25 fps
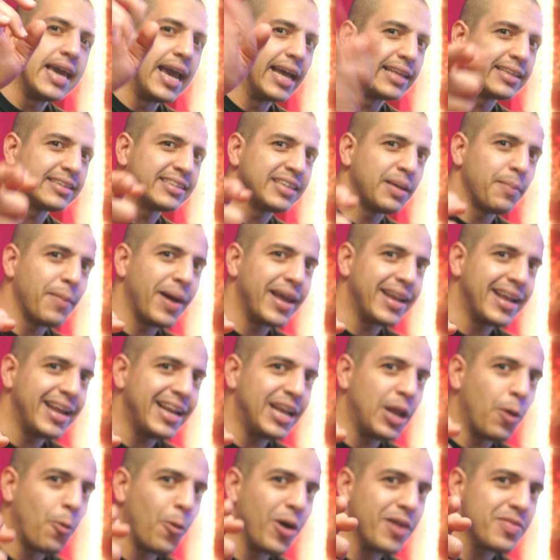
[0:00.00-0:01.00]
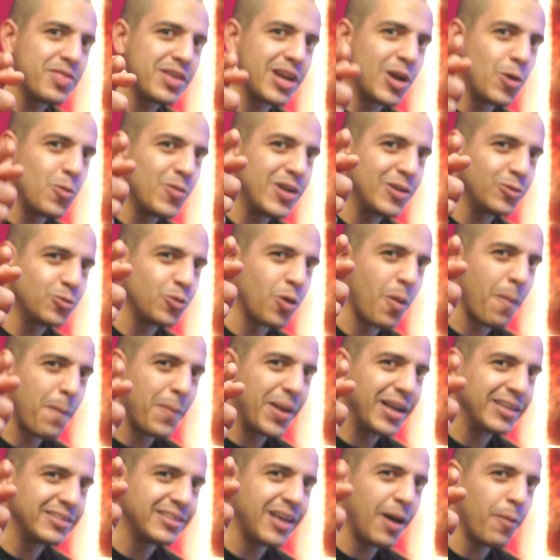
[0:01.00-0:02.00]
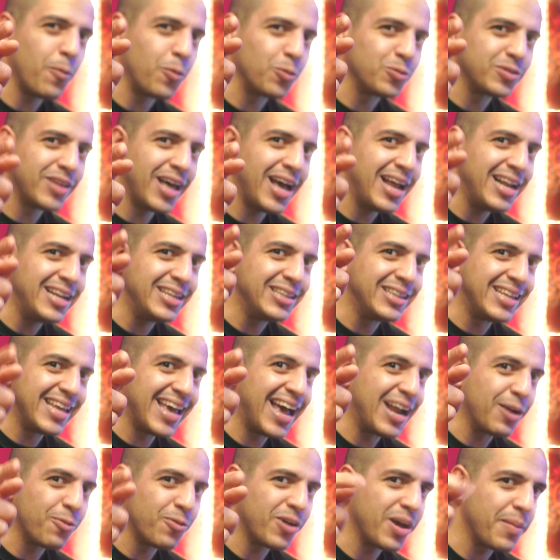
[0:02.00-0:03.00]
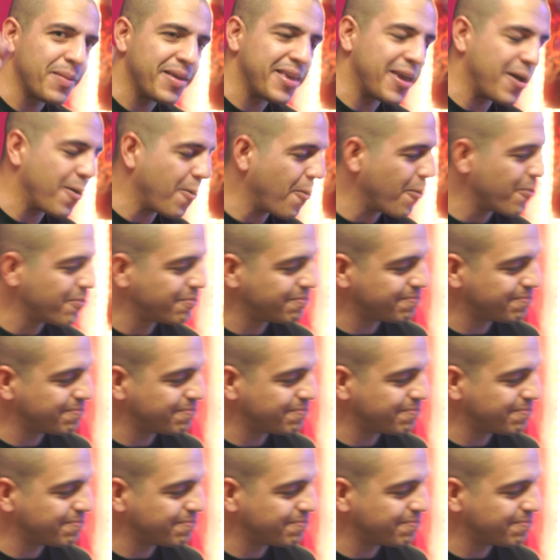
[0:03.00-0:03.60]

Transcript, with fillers: Esta semana les voy a traer una sorpresa brutal de algo que me llegó.